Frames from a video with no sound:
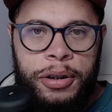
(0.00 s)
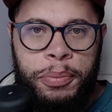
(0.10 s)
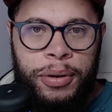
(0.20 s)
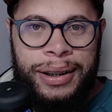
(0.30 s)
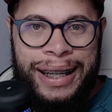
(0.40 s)

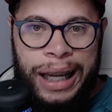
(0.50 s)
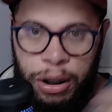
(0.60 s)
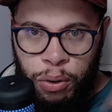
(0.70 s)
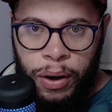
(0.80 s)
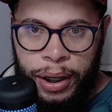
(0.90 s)
para o André
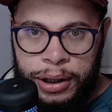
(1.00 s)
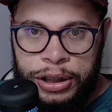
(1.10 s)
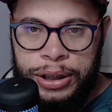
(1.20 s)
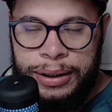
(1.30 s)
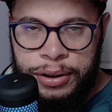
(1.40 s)
agora, a
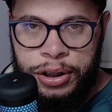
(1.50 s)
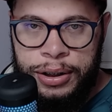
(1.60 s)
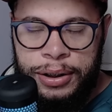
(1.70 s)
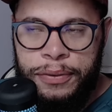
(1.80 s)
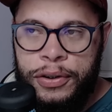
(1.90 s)
gente está assistindo
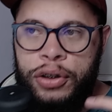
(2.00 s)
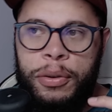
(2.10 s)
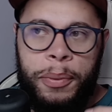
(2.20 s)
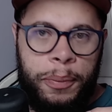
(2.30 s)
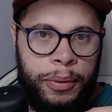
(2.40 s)
esse
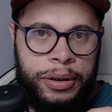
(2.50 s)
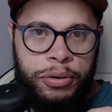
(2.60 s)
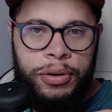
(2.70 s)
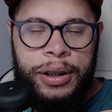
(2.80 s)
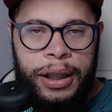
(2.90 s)
vídeo, a proposta
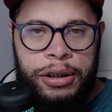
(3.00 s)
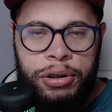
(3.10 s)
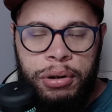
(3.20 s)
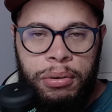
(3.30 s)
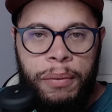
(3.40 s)
do André
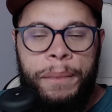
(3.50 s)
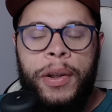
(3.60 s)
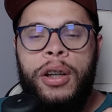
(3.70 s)
chegou.